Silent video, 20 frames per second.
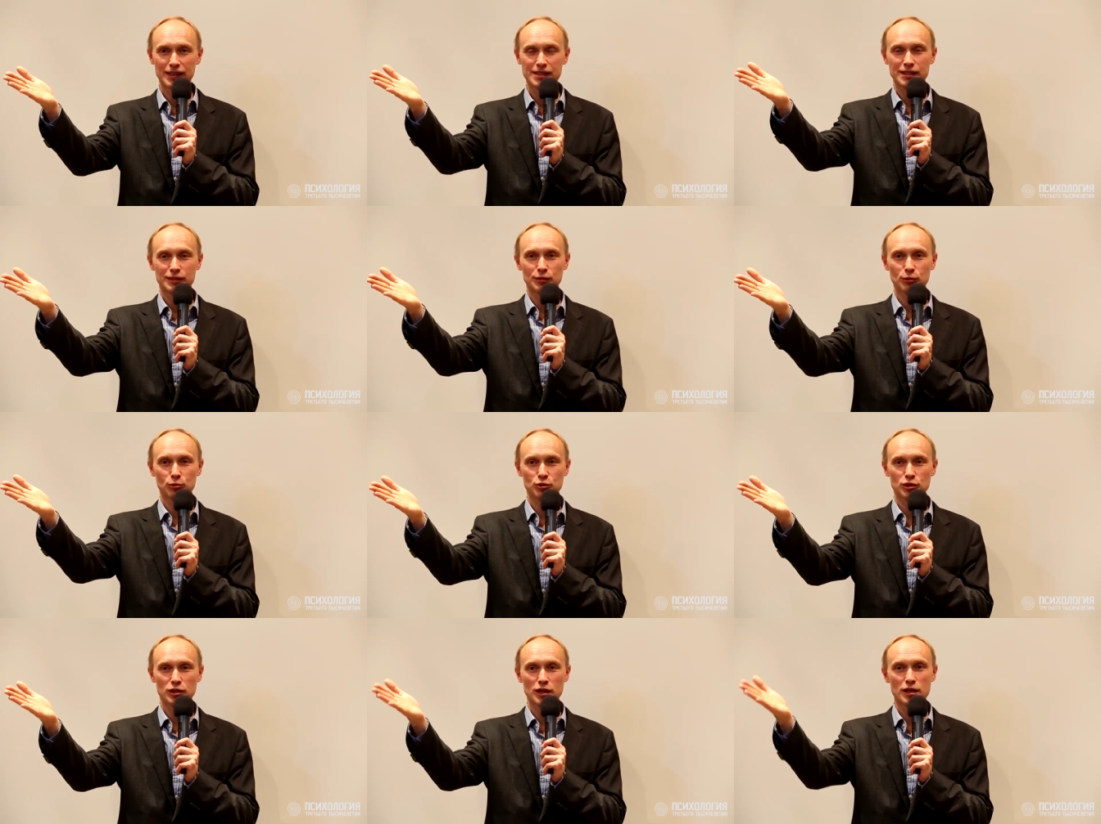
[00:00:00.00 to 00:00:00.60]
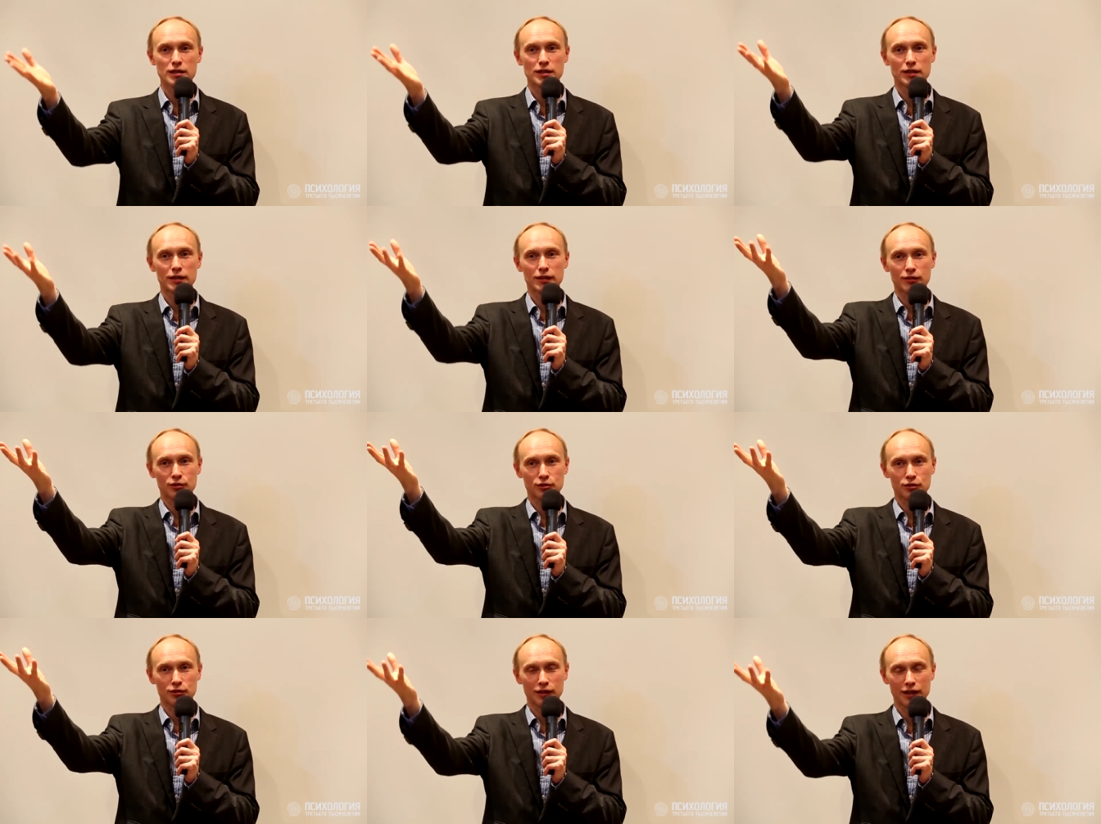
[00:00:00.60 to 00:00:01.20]
Если
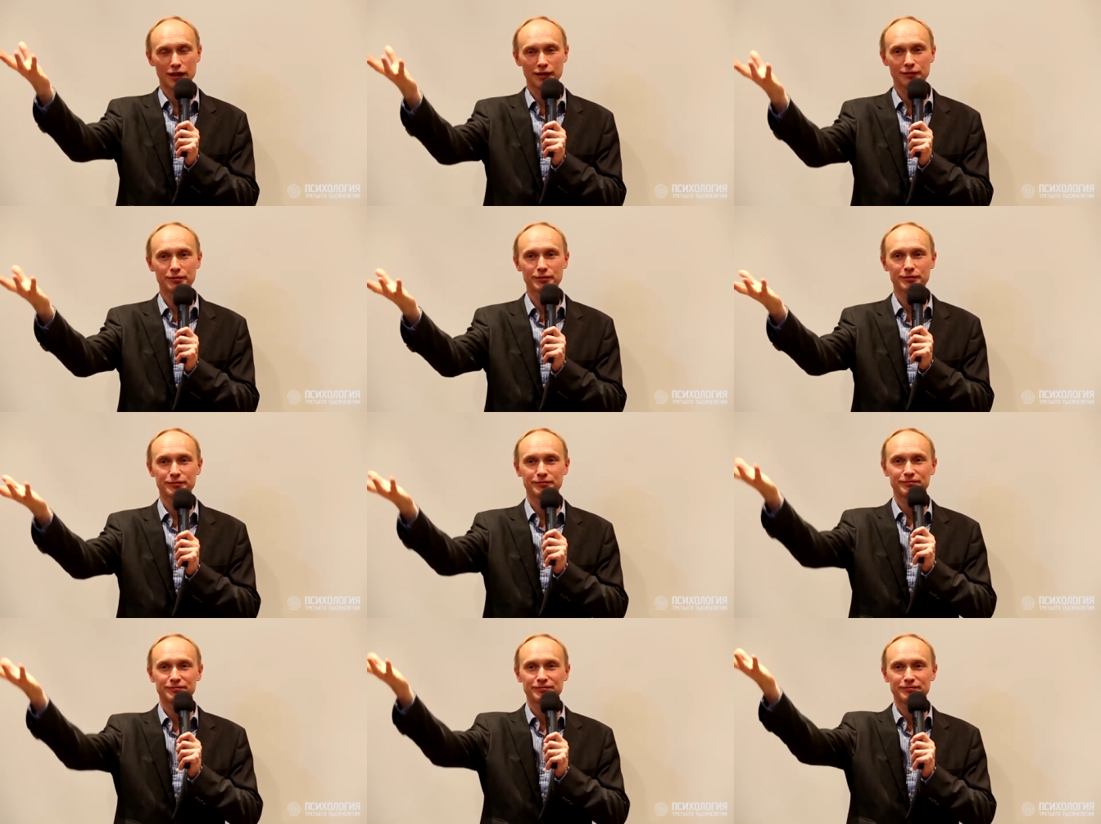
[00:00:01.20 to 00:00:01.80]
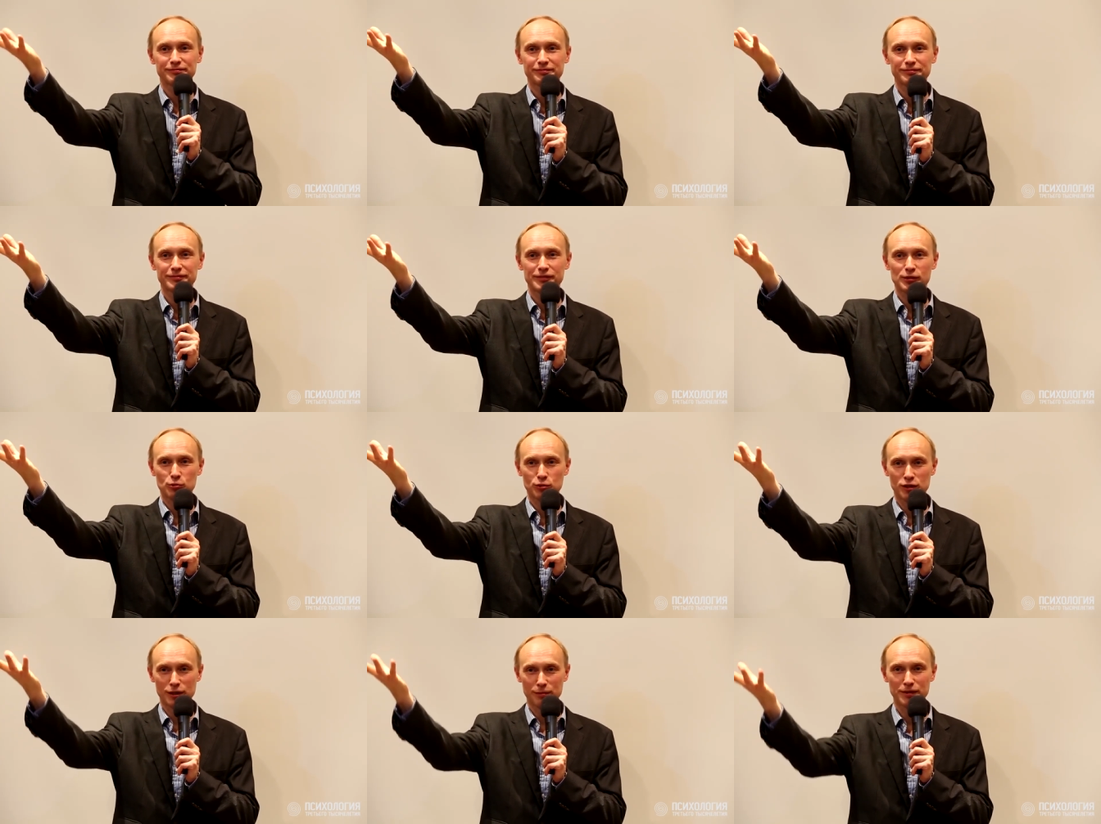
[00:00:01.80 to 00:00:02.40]
нарушение, штраф,
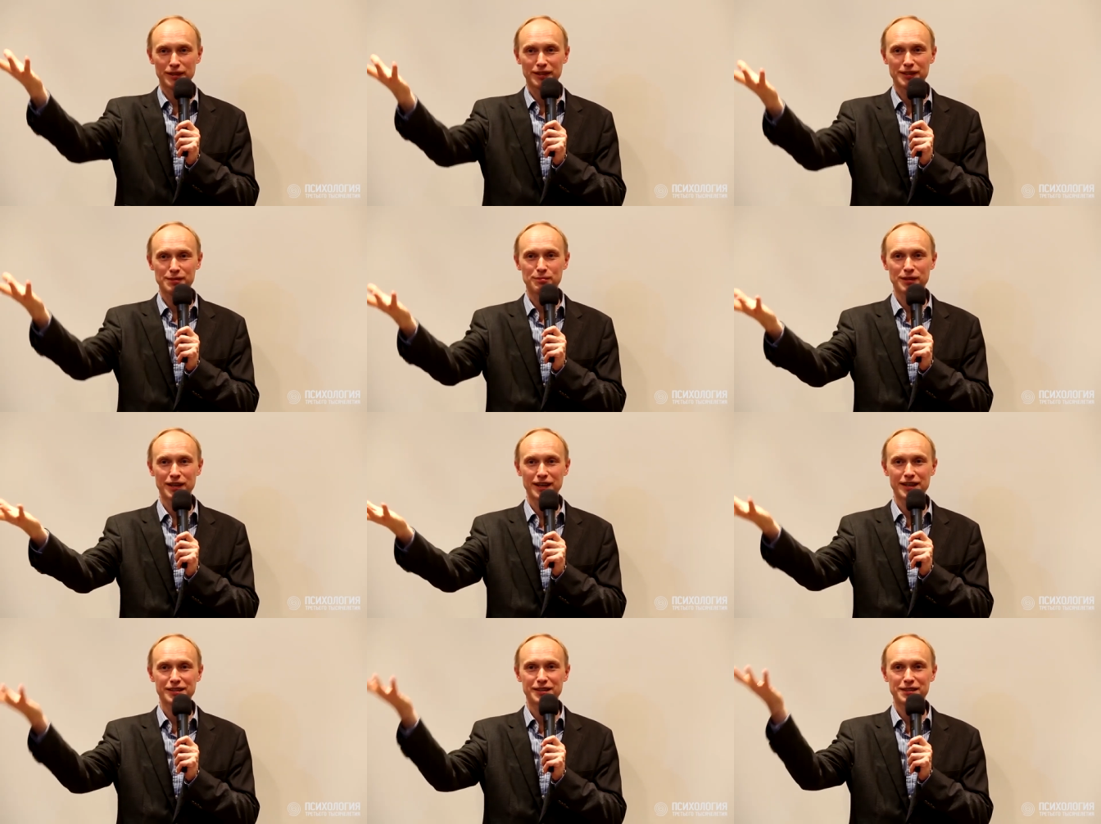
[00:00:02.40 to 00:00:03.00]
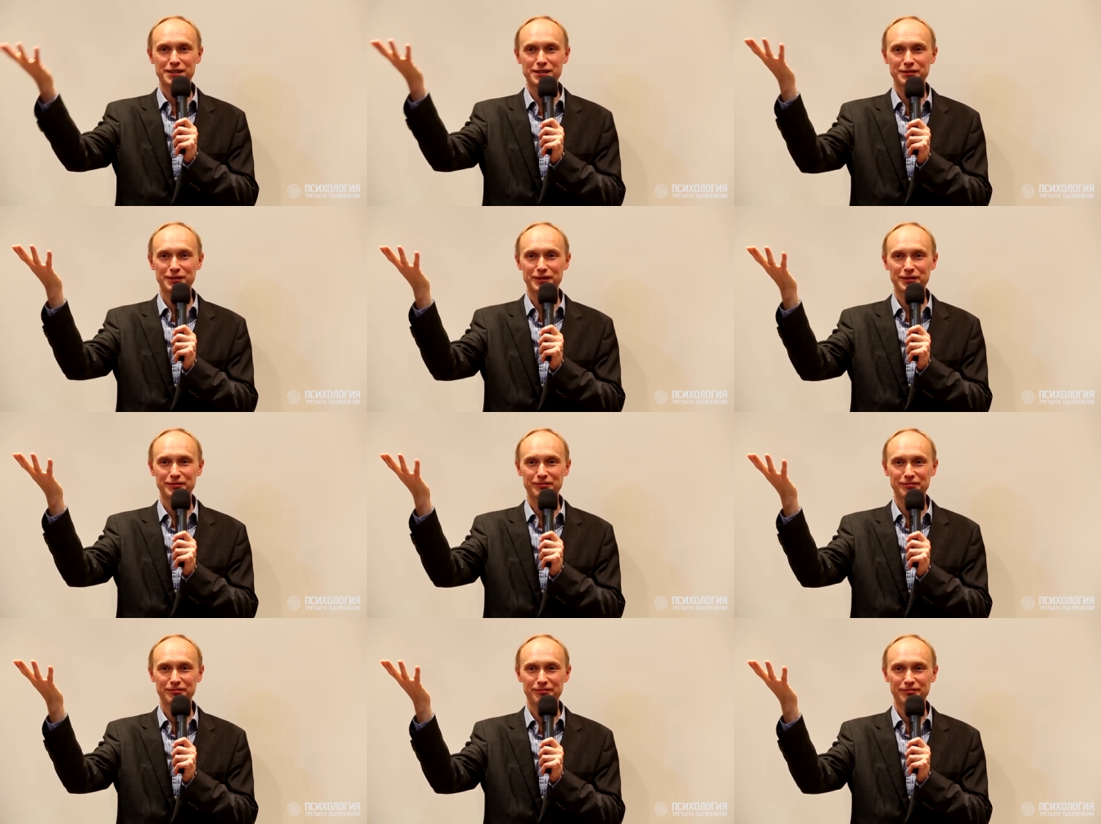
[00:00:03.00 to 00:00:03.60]
судебное разбирательство.